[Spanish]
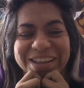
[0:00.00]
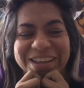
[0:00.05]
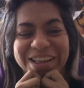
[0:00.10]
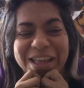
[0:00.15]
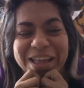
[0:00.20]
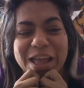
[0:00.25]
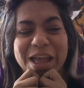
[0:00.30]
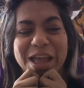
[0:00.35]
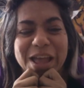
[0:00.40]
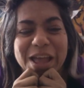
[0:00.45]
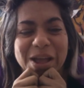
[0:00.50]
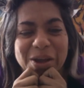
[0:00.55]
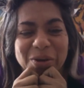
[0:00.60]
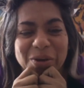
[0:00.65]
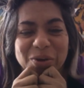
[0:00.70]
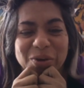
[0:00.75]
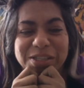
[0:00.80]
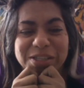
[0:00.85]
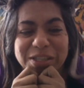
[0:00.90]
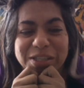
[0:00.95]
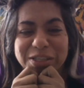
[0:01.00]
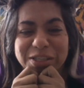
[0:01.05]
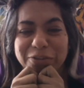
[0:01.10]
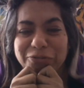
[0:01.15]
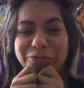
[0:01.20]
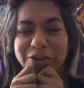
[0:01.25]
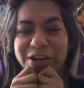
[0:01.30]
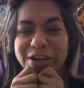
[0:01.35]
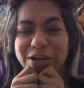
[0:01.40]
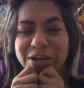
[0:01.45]
Ahora se te fue la luz
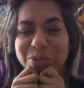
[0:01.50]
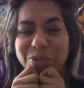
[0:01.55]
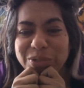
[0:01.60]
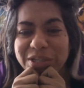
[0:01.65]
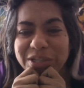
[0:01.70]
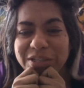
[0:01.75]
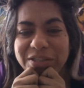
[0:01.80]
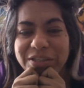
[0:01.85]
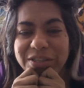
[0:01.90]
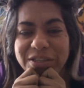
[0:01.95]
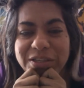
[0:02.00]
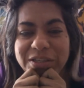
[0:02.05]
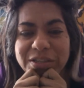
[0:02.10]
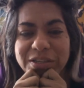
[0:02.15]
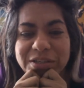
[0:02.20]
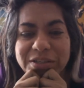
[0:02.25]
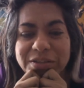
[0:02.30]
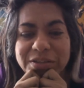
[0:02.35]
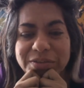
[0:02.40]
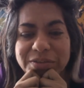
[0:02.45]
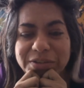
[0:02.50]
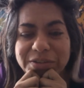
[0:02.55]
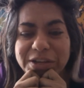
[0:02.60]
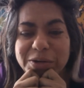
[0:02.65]
a ti. Mira nomás.